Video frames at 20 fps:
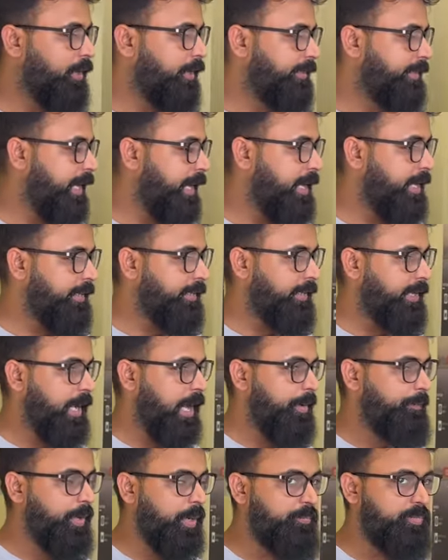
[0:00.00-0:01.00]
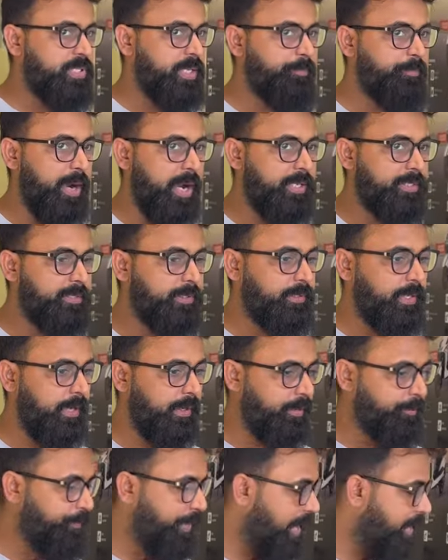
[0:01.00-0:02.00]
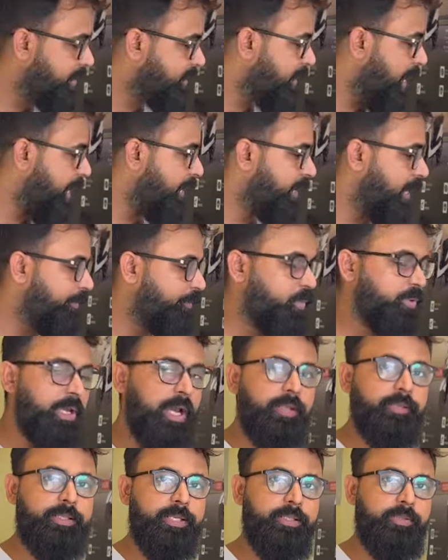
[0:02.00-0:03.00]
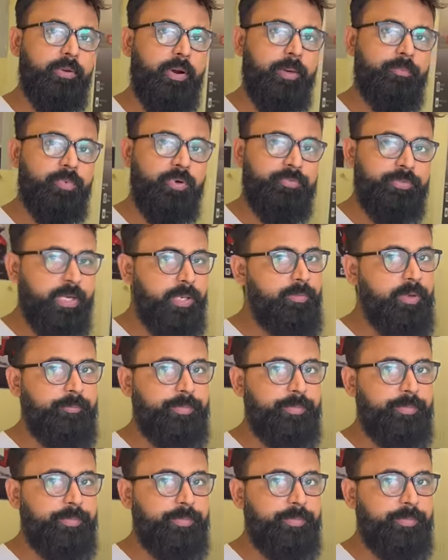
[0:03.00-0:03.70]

क्या है की आप हमसे पांच अगर पांच गाड़ी आप उठाते हैं तो आपको फ्री हम्म।